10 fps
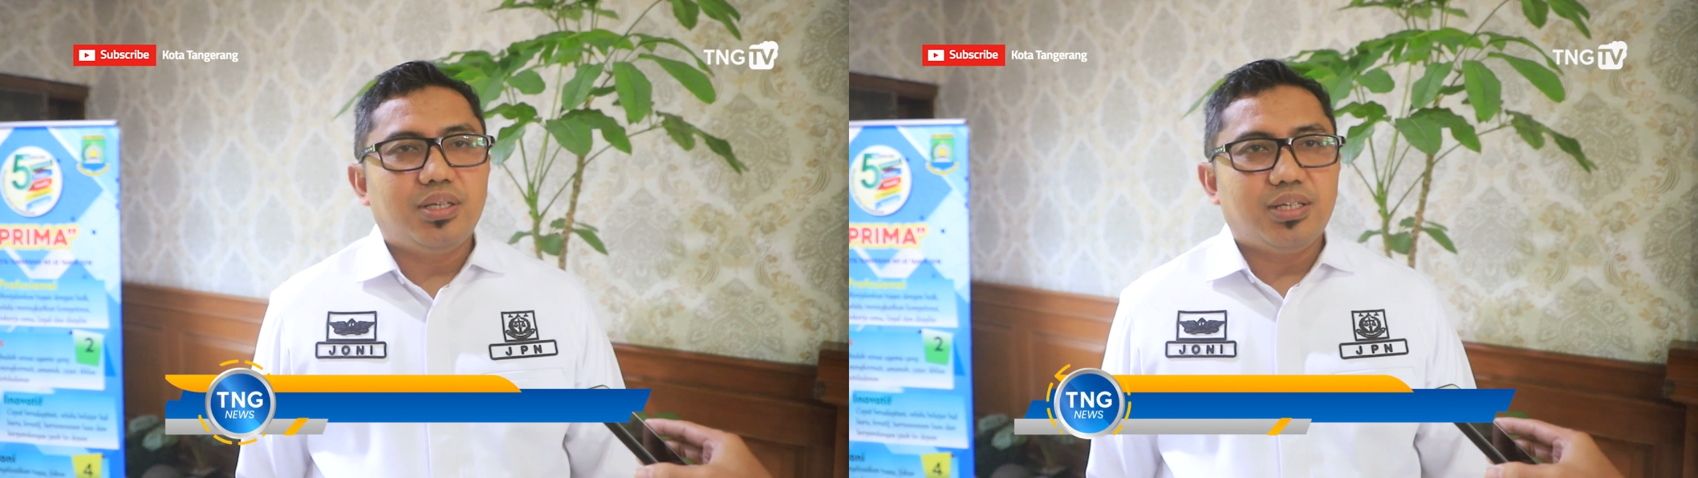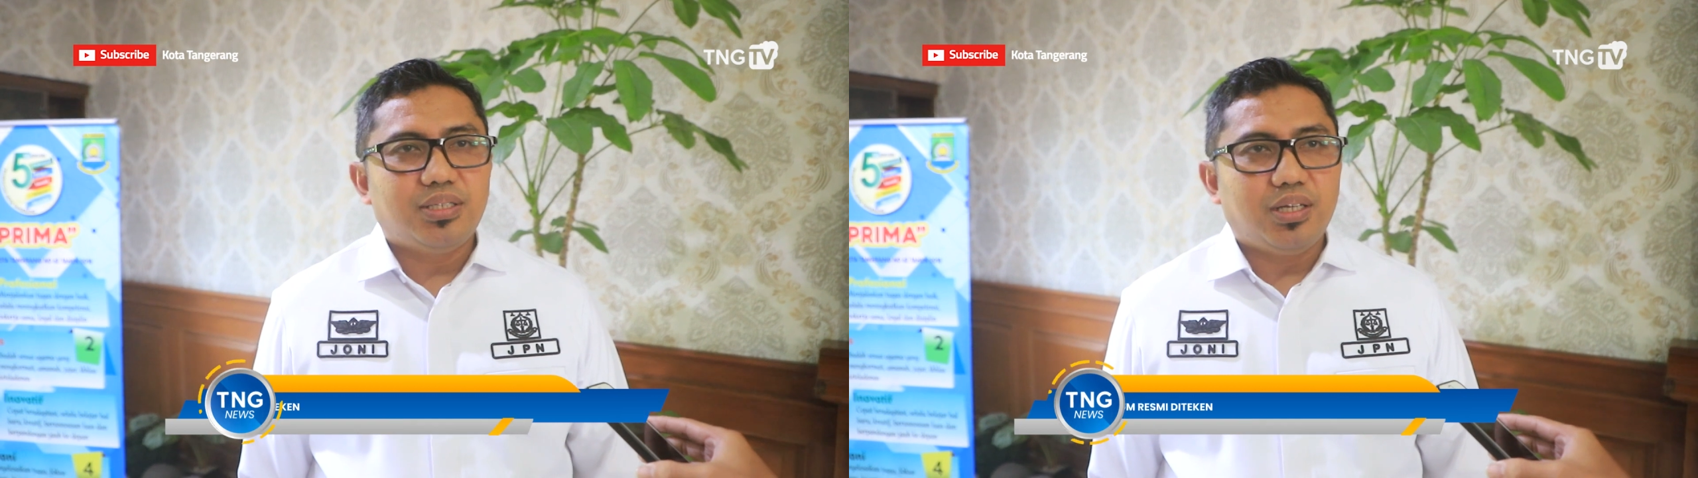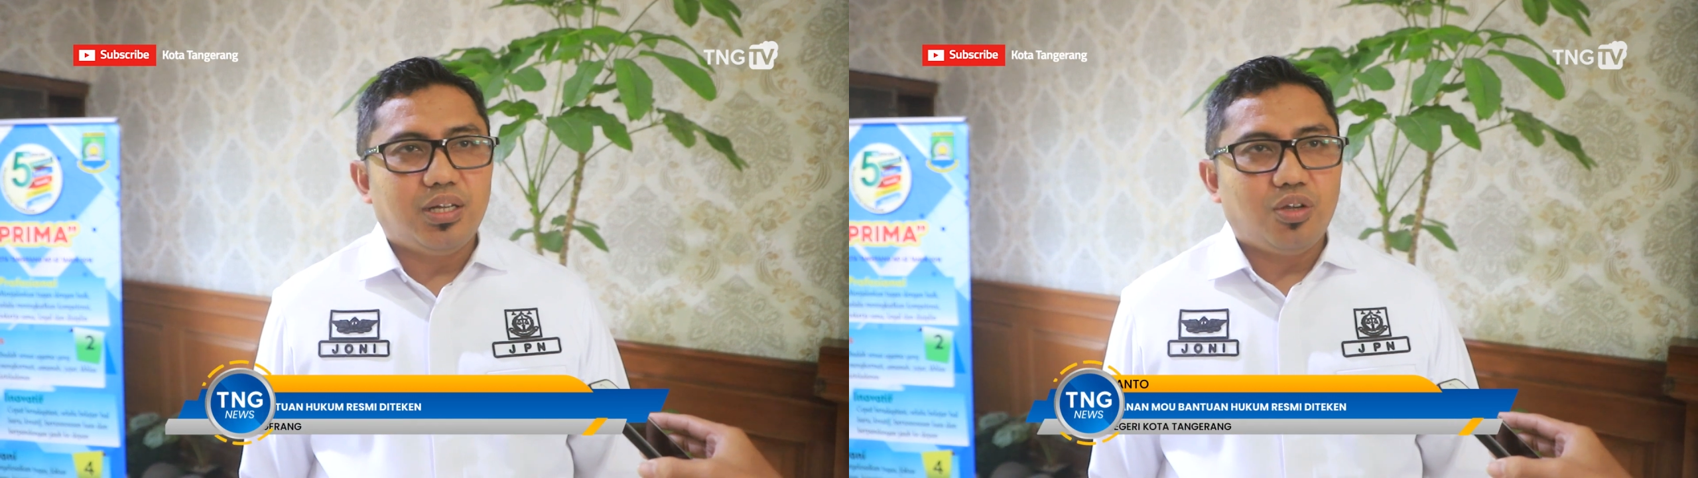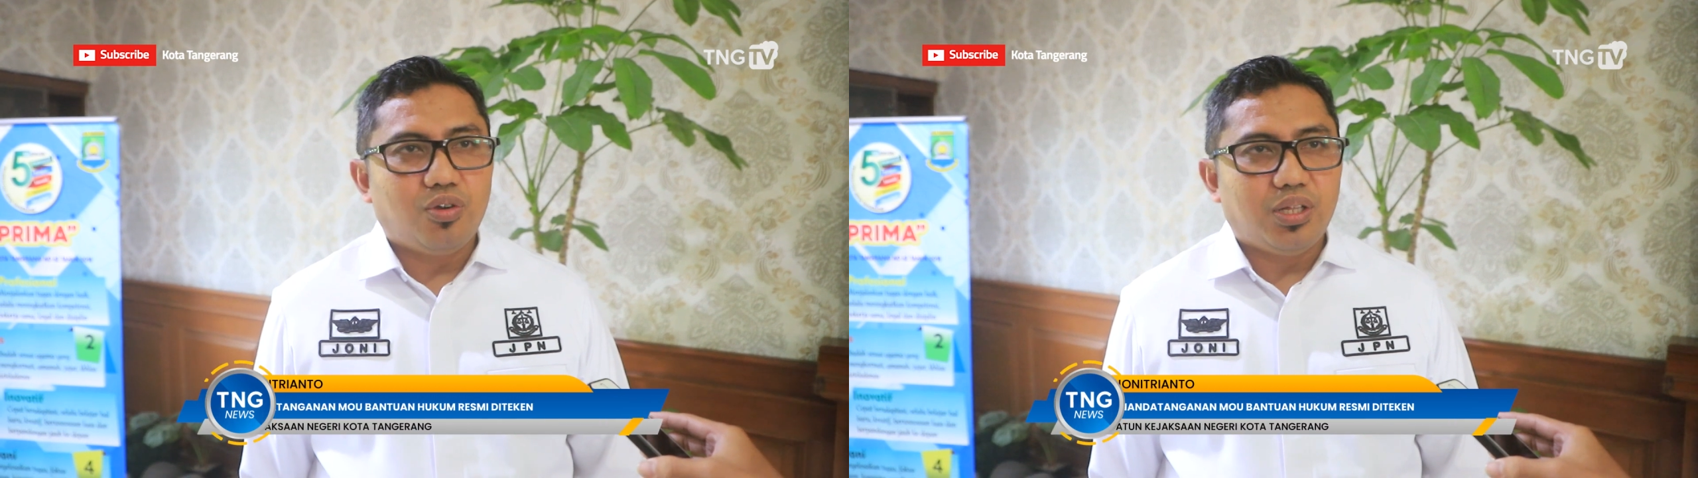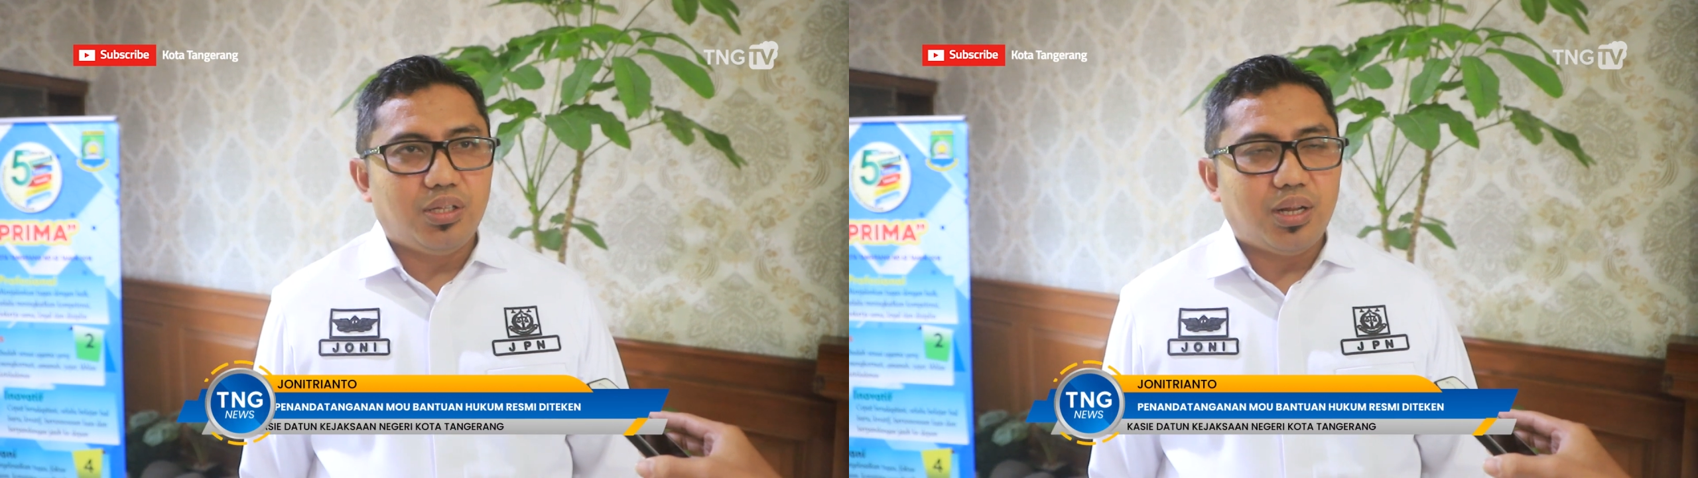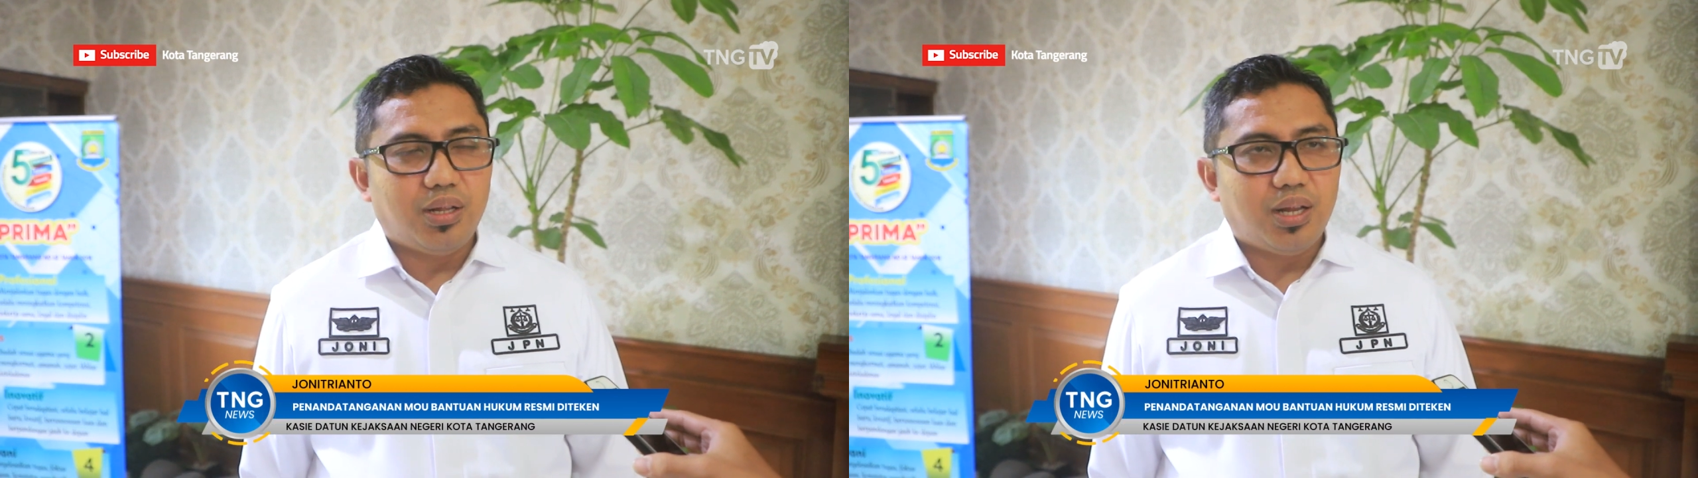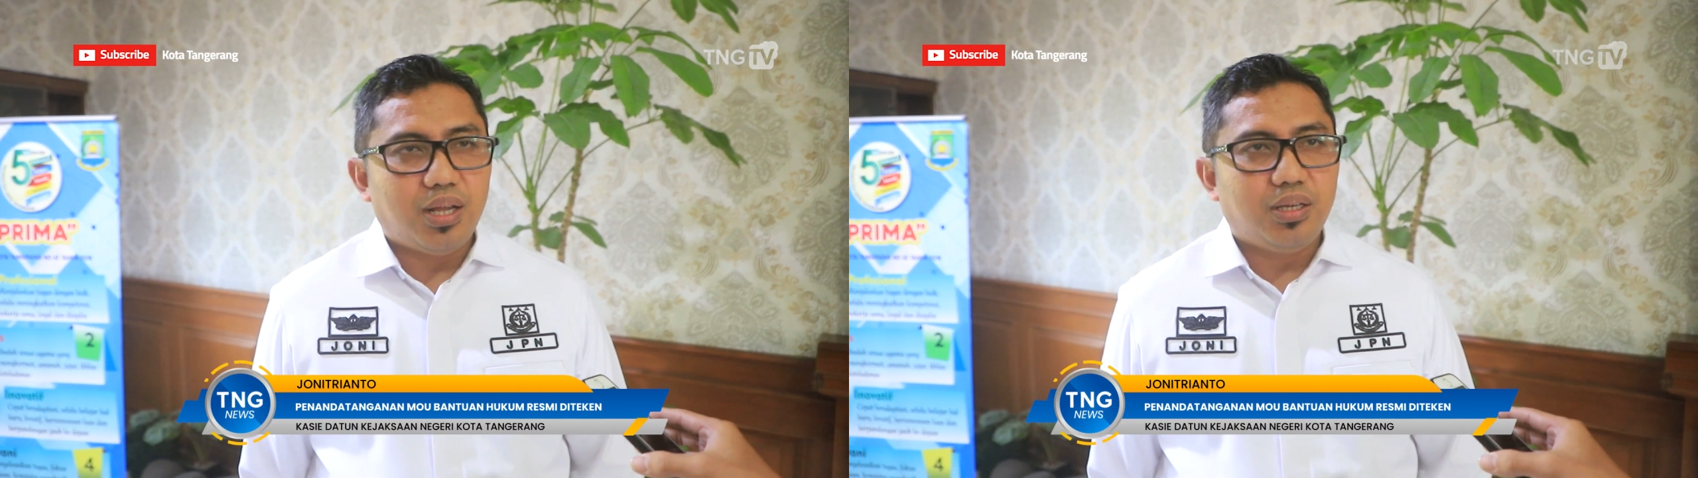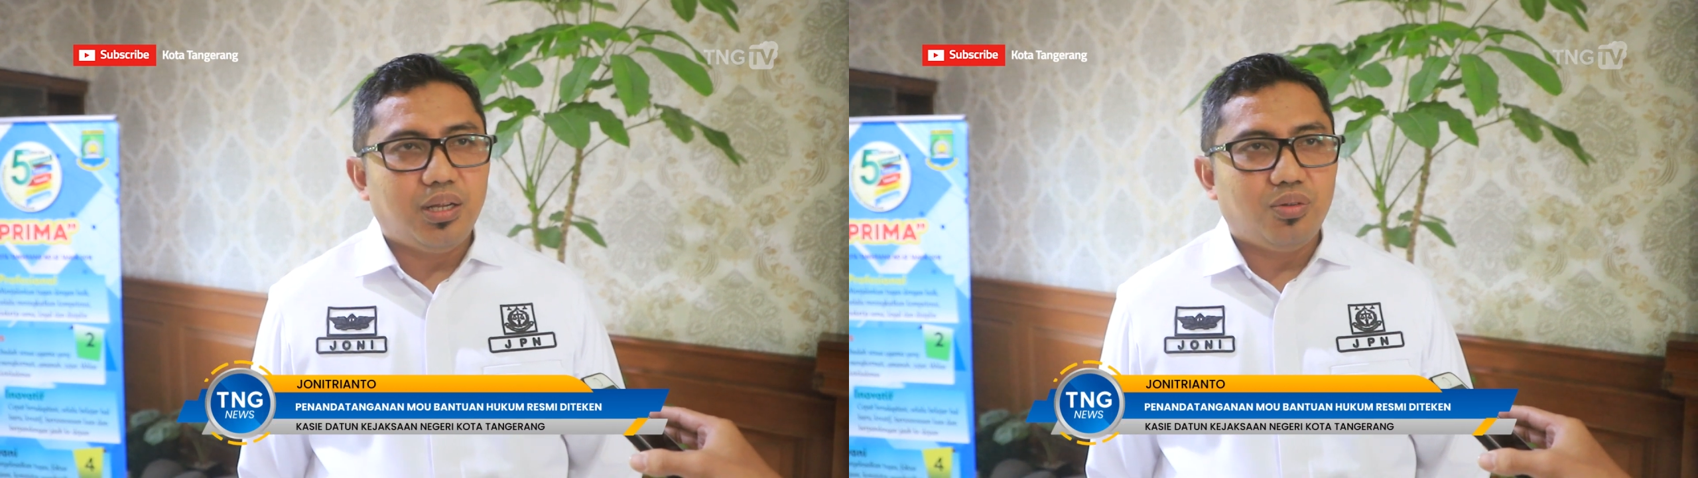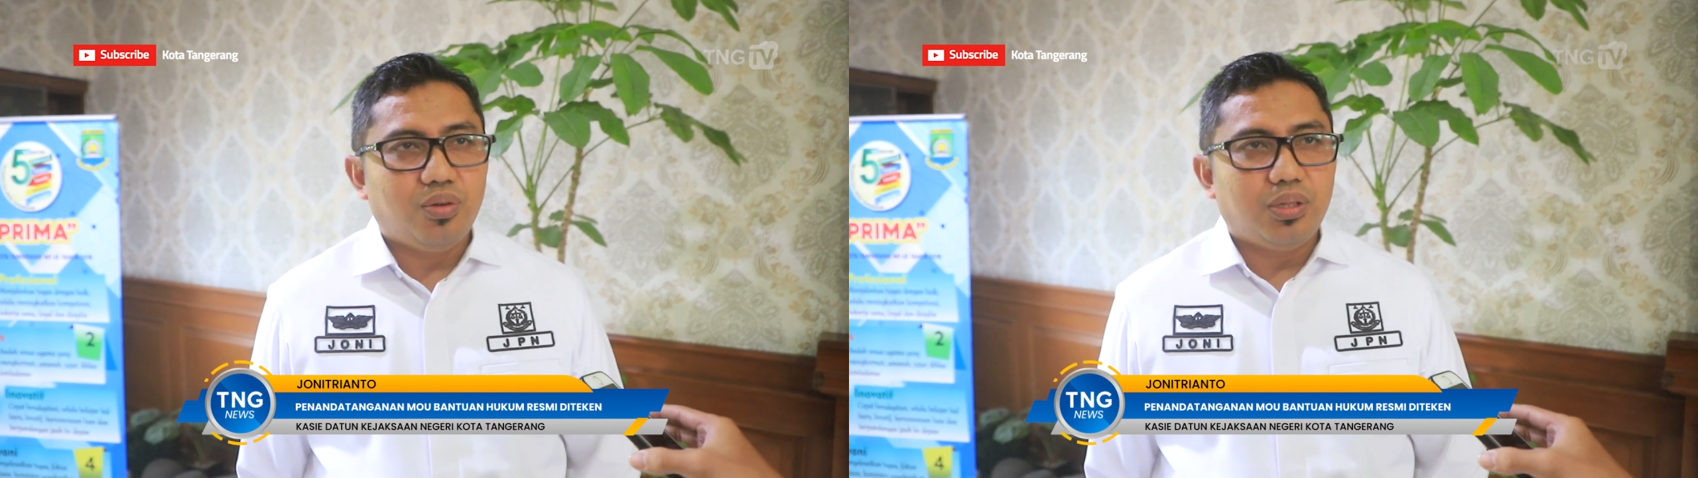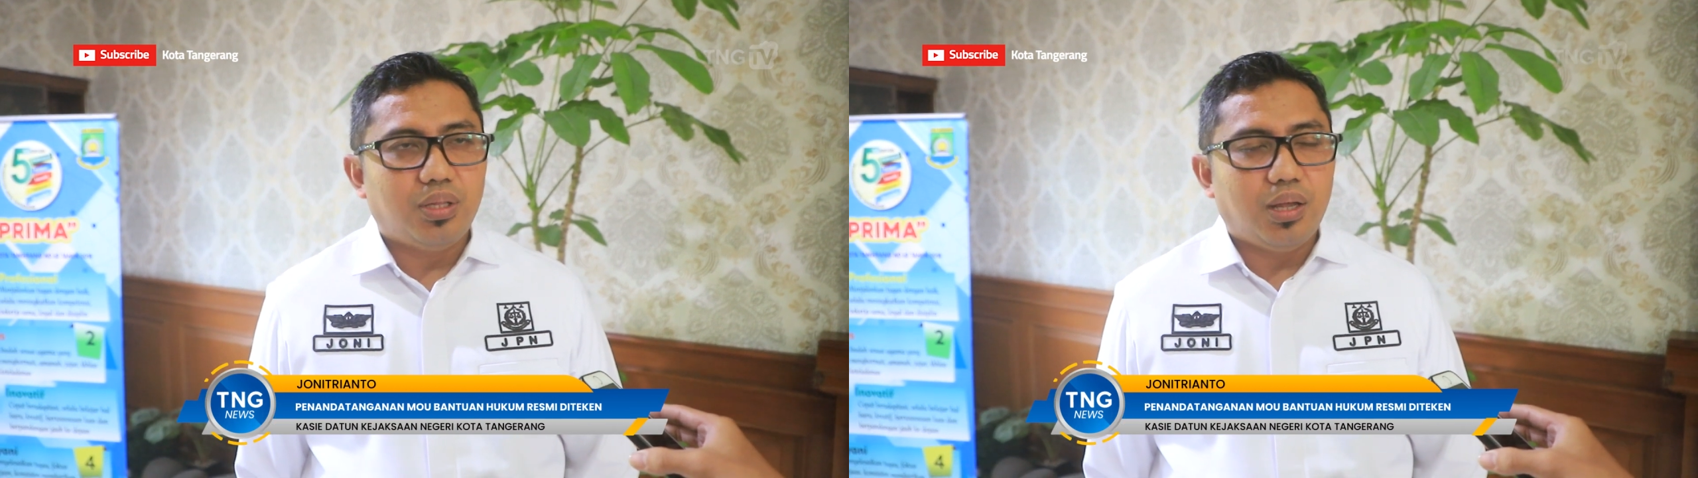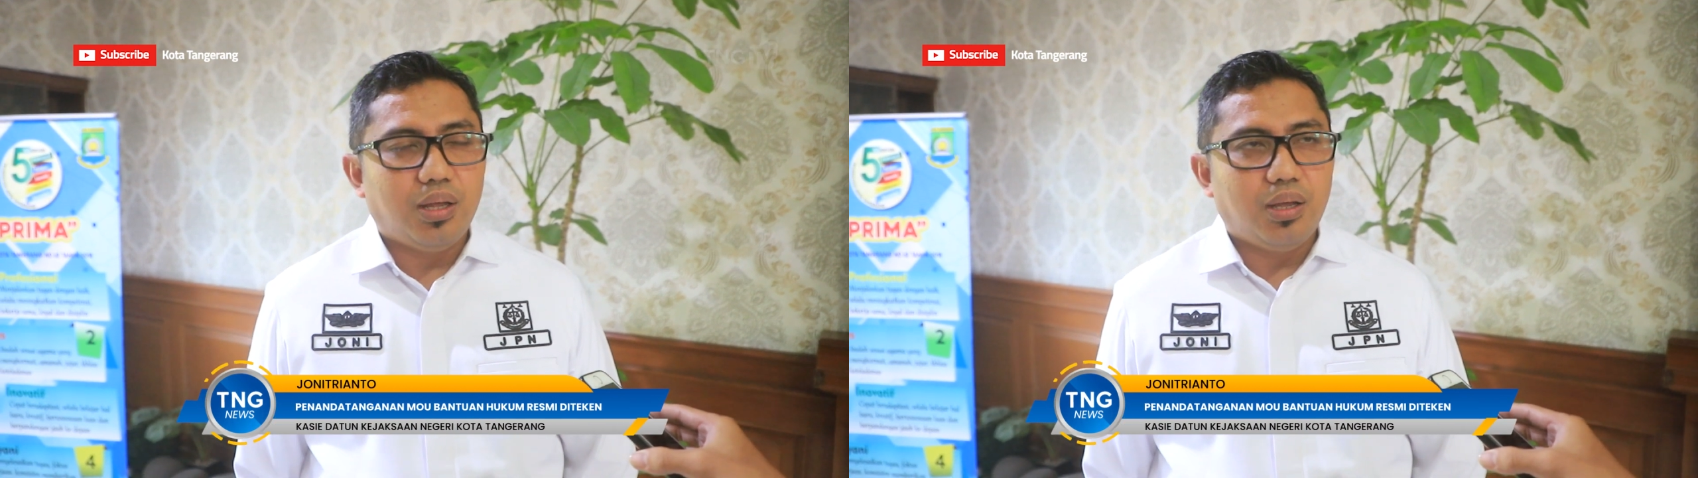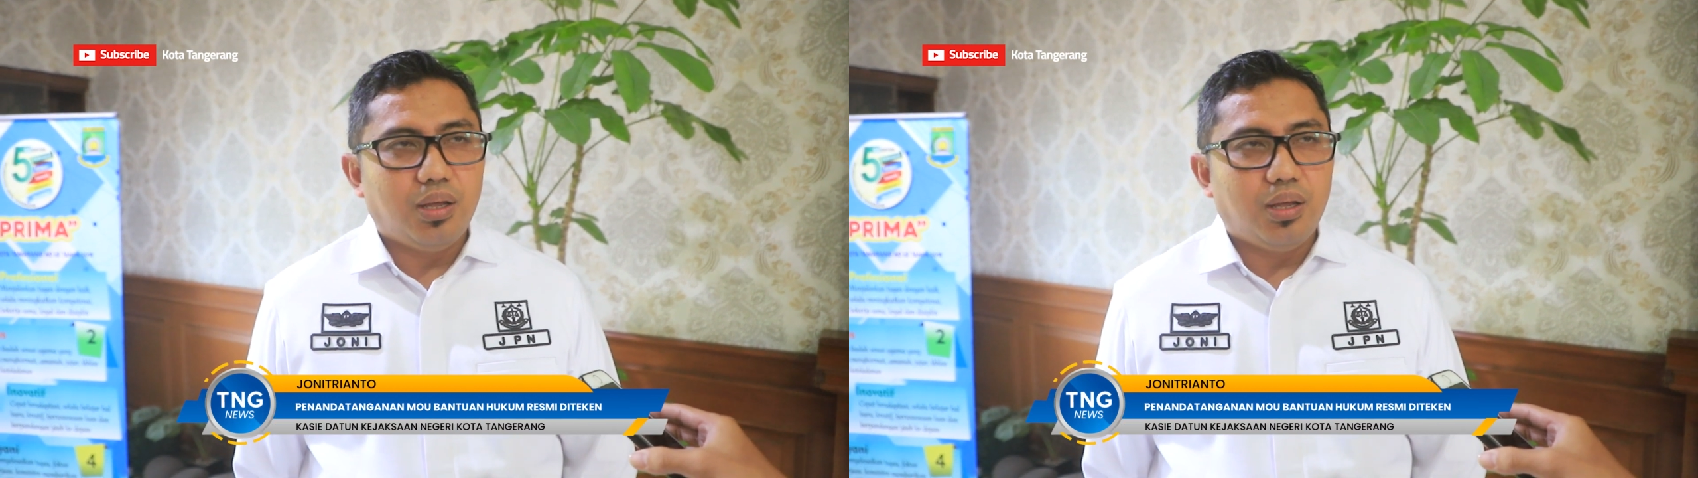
Kejaksaan Negeri Kota Tangerang dengan kota